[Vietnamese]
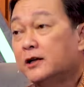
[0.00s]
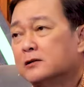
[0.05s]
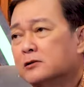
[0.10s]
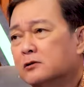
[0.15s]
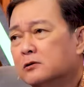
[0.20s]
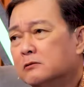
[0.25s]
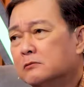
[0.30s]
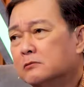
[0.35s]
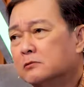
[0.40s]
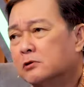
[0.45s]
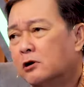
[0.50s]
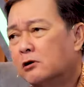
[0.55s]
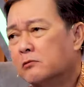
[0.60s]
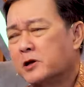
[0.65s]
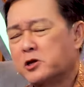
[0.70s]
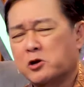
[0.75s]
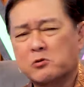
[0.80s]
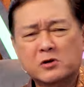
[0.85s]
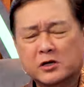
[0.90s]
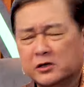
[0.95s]
là thôi
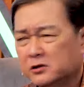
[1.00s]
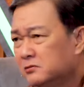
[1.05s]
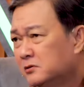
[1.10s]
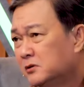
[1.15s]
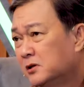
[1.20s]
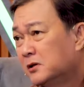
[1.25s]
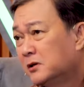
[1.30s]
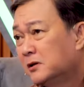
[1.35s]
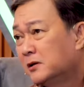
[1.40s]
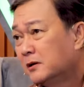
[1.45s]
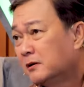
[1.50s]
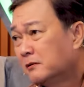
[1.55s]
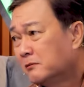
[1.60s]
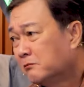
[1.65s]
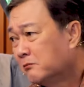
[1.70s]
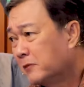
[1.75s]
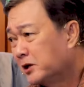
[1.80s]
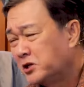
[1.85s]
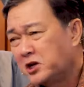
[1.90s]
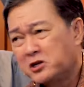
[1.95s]
mày dũng ơi
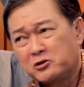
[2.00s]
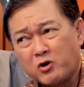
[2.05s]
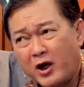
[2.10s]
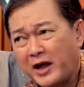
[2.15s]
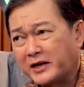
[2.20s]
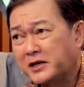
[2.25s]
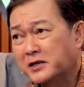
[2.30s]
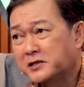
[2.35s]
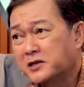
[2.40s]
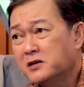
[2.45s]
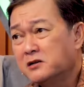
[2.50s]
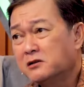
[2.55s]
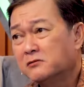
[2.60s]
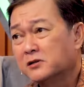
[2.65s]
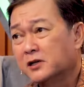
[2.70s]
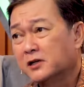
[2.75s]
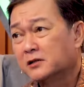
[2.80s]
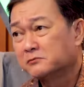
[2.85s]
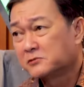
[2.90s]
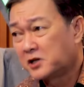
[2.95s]
mày thi toàn vai chính
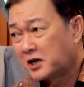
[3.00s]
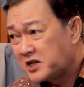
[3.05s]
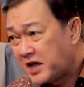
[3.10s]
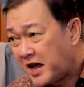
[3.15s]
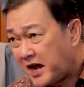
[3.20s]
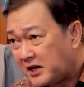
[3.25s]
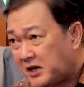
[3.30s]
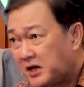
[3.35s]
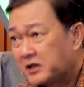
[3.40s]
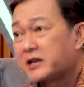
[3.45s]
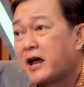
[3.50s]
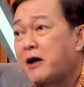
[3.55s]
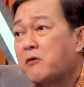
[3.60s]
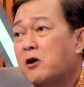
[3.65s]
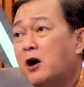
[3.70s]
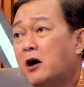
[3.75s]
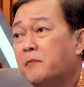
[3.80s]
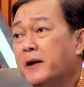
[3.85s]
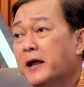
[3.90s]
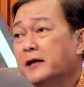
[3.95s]
không à cái vai này tao
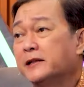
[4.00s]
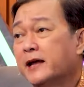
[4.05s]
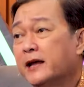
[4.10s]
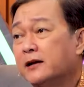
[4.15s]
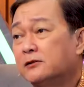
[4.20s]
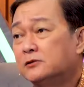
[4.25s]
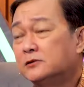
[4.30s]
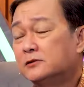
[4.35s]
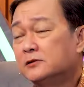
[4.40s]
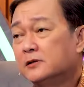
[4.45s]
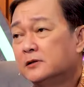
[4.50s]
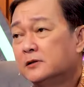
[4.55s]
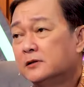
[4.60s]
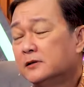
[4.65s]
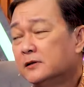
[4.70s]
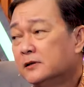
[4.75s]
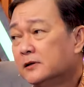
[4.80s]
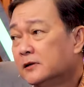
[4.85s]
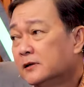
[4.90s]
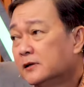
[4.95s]
hợp để tao
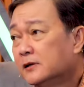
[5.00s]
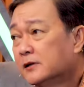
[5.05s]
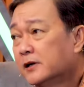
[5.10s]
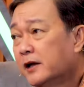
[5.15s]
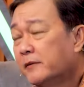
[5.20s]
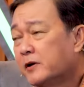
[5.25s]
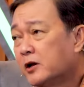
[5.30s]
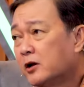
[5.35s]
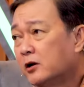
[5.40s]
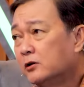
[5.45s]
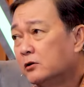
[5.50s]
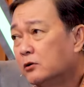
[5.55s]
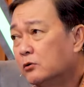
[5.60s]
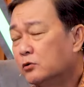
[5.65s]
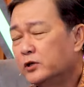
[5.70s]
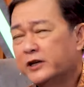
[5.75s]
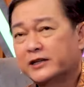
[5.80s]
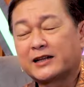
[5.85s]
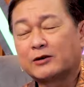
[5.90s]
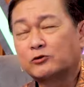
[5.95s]
cái mình nói
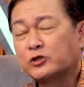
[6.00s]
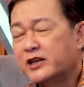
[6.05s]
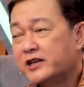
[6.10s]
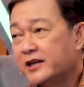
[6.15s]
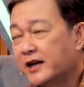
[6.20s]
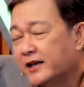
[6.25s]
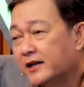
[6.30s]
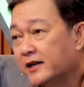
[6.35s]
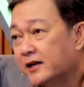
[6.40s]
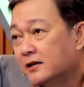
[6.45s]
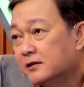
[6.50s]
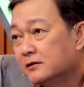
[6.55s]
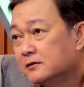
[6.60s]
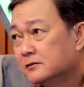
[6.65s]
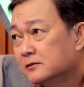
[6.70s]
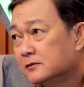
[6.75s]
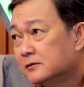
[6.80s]
ủa giờ tao thi dây đi